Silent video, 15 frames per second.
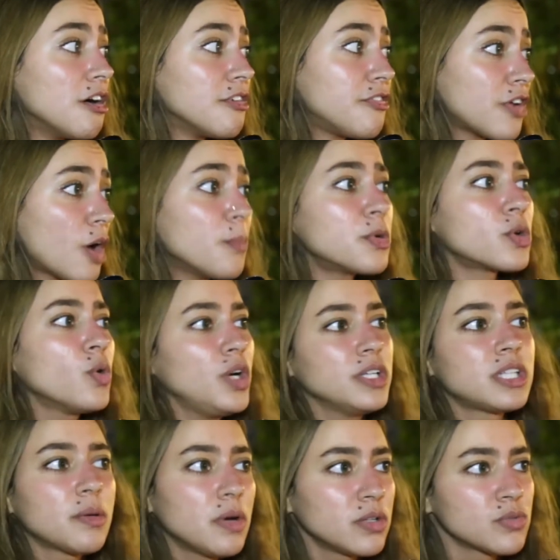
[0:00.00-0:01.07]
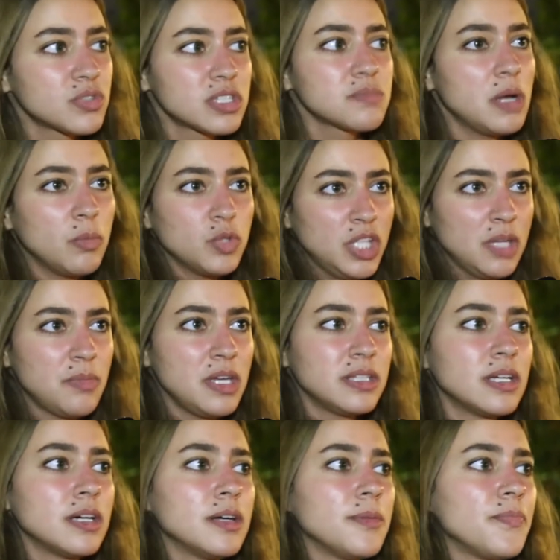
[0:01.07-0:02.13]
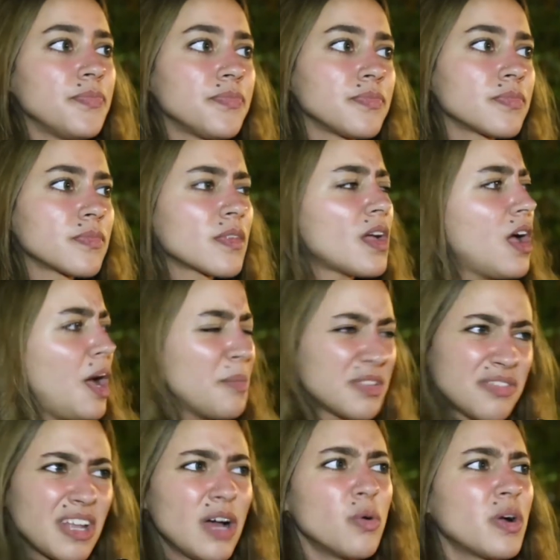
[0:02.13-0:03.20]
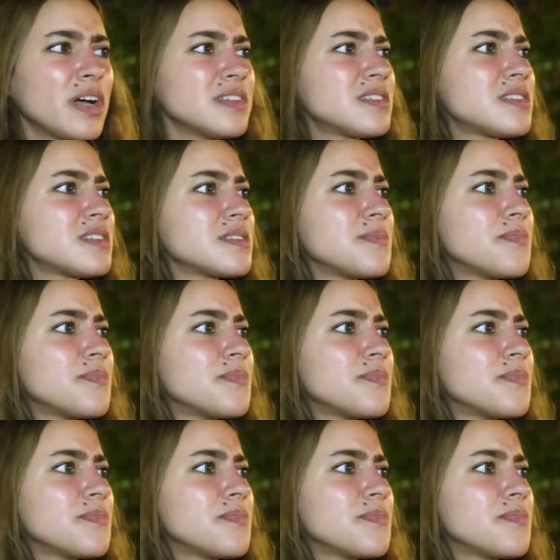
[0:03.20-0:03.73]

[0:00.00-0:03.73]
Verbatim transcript: في الاب الروحي طبعا الاستاذ محمود حميده احمد فلاوكس